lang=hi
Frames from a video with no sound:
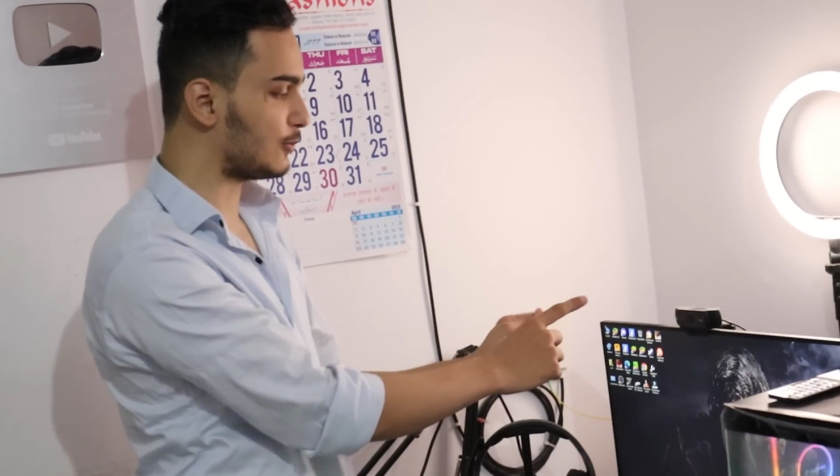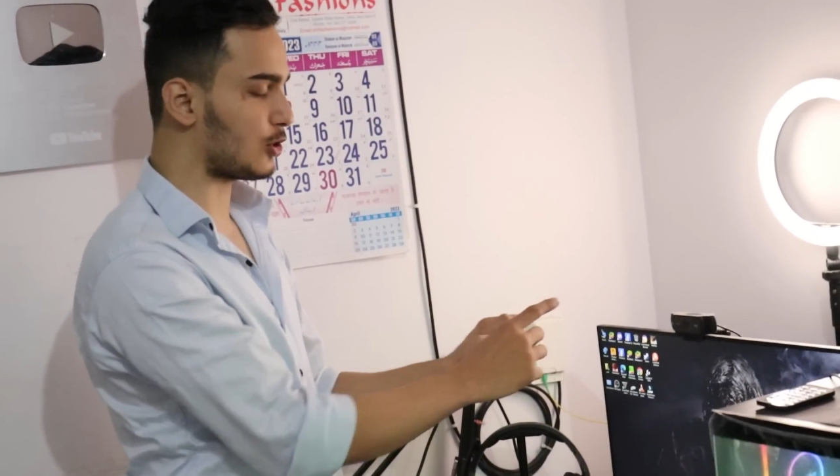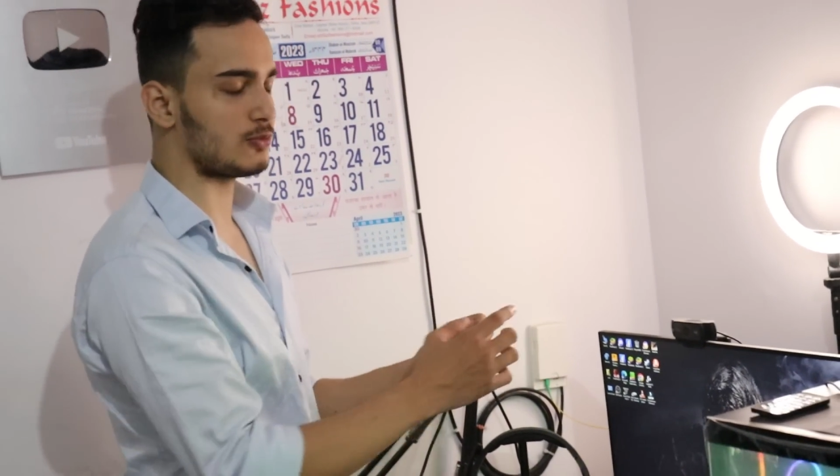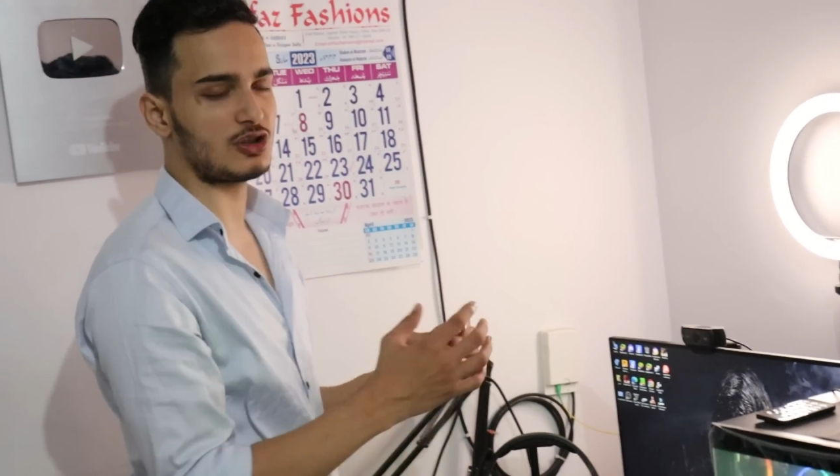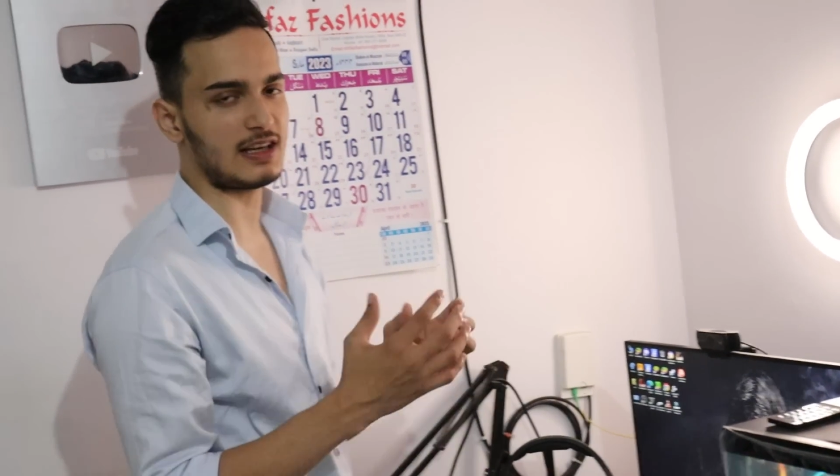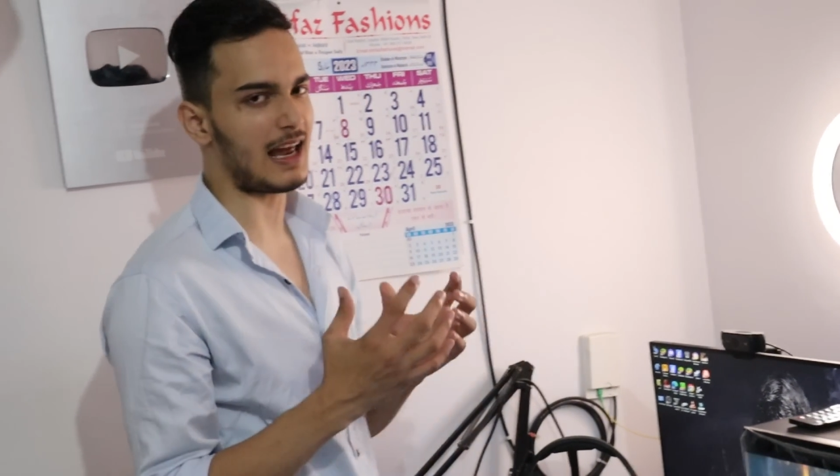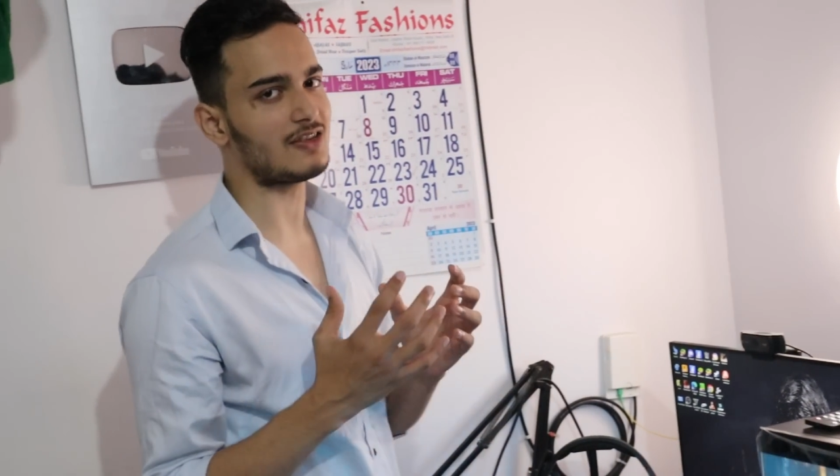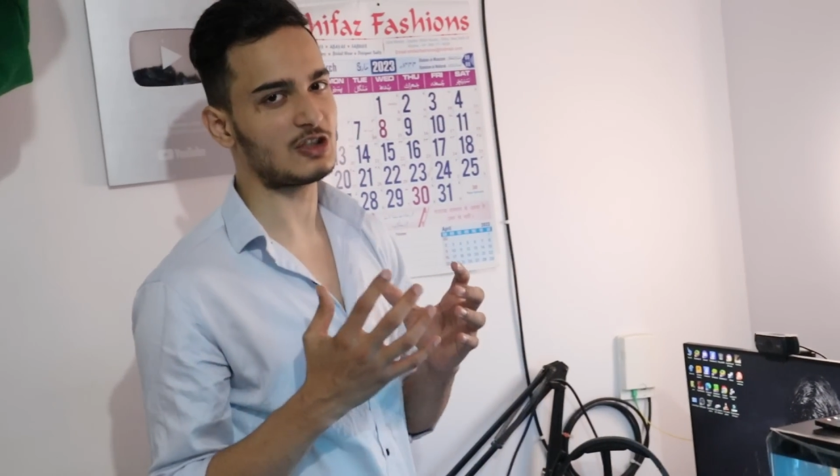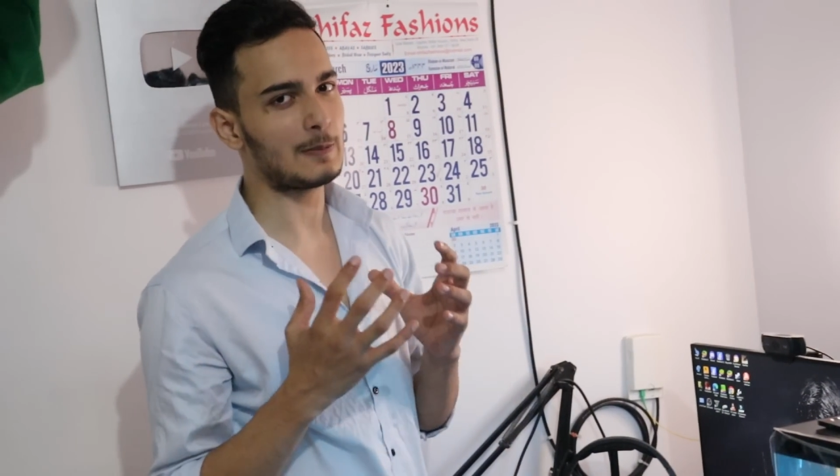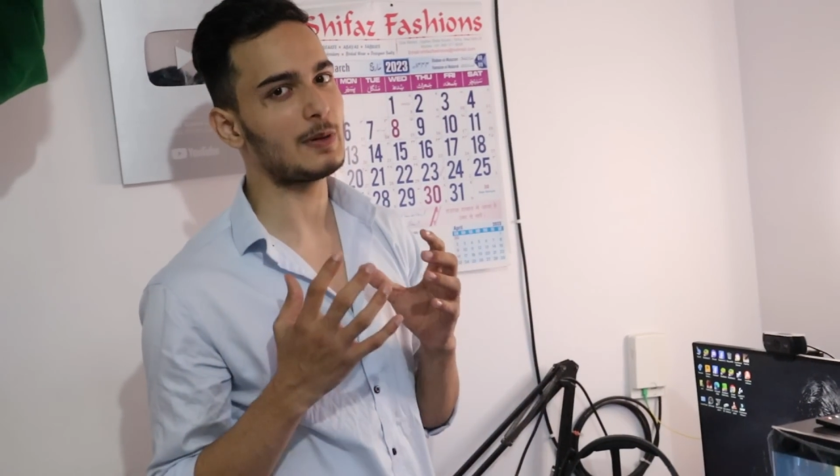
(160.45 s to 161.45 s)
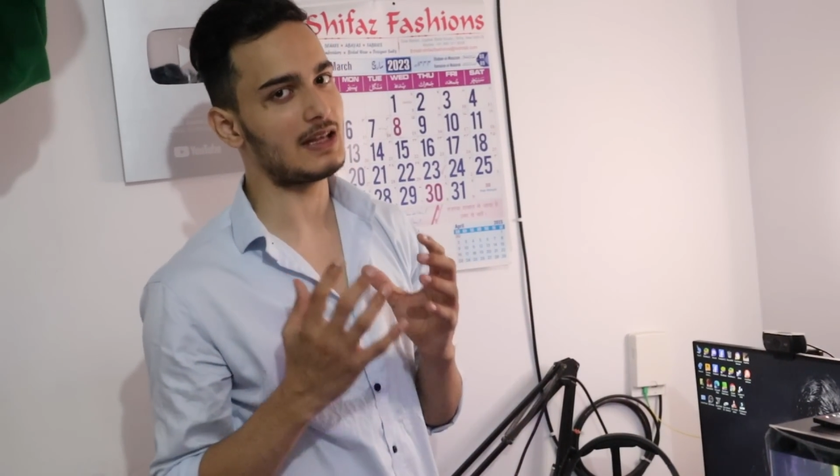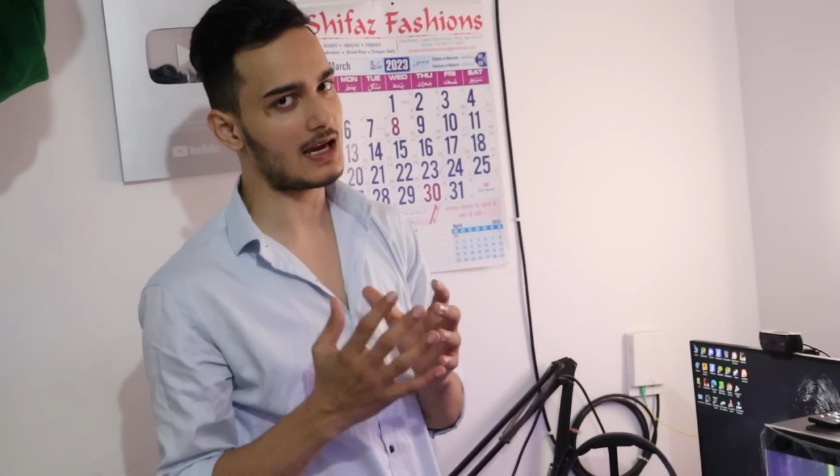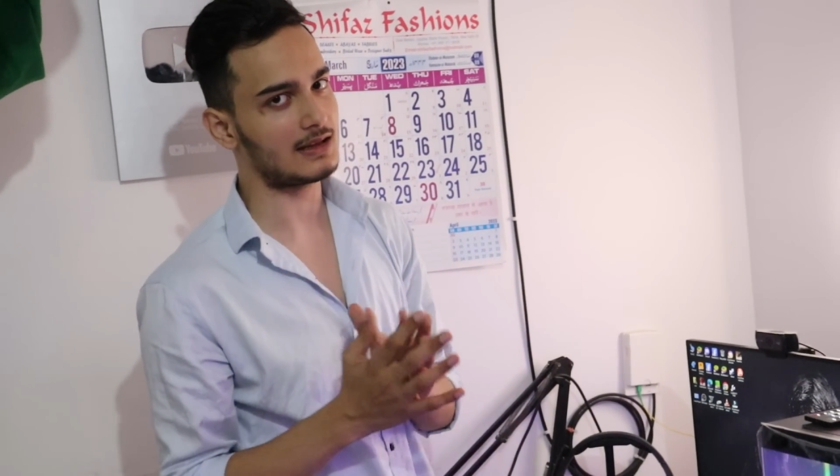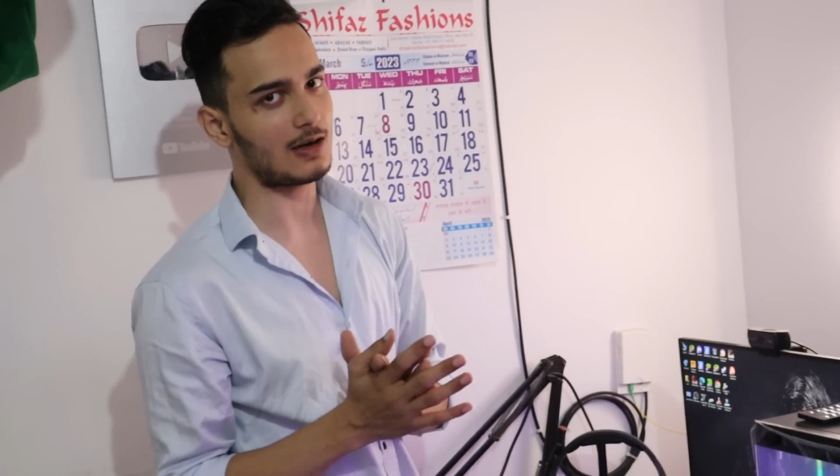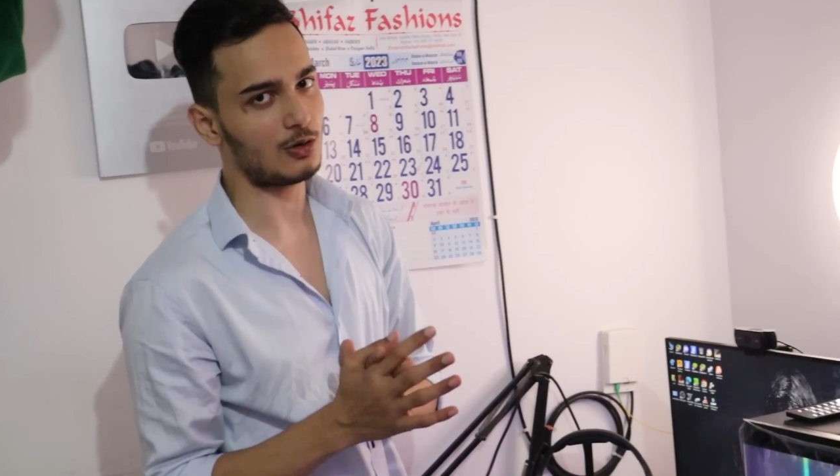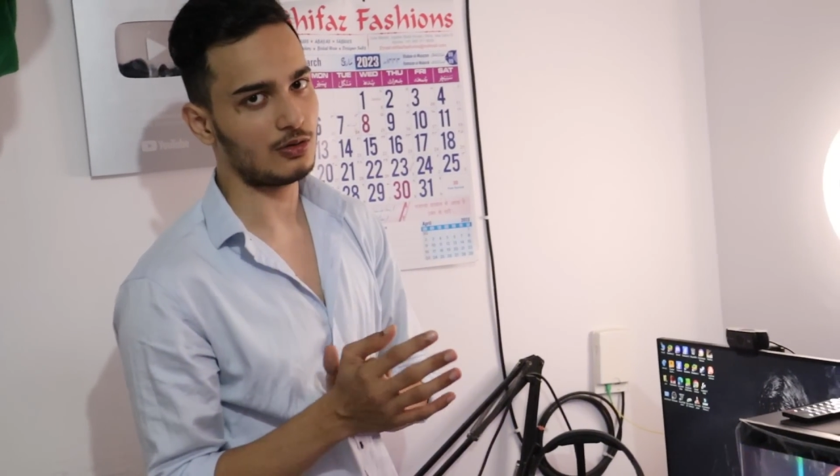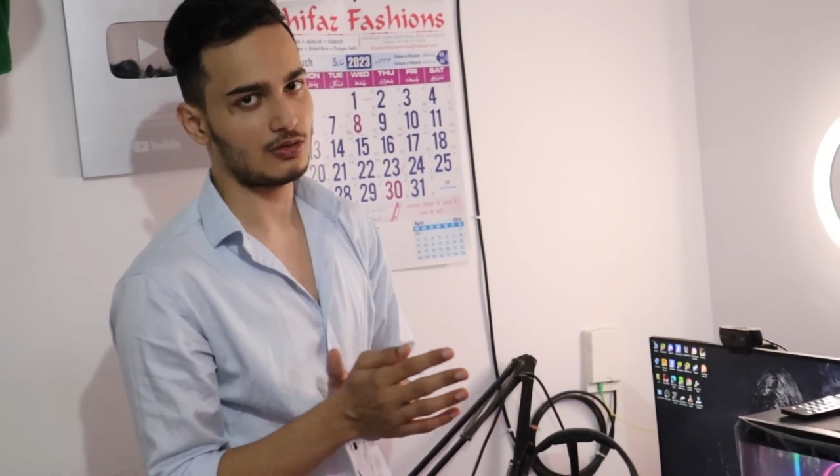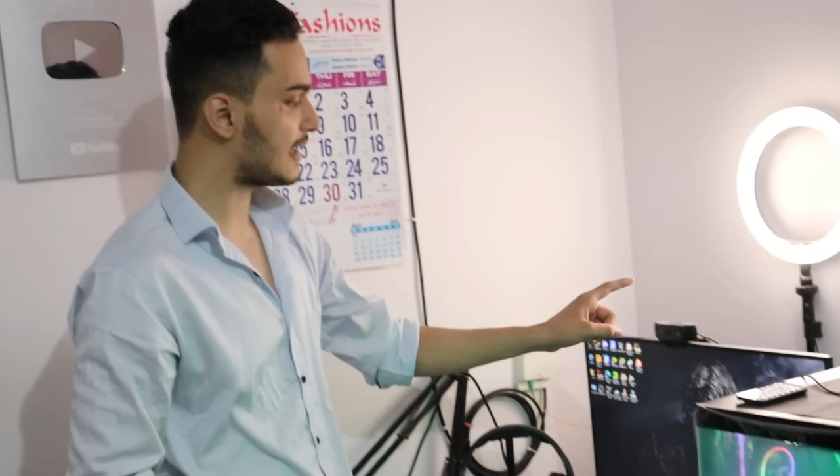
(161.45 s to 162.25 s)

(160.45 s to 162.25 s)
तुम लोग मुझे लाइव स्ट्रीम पे देखते हो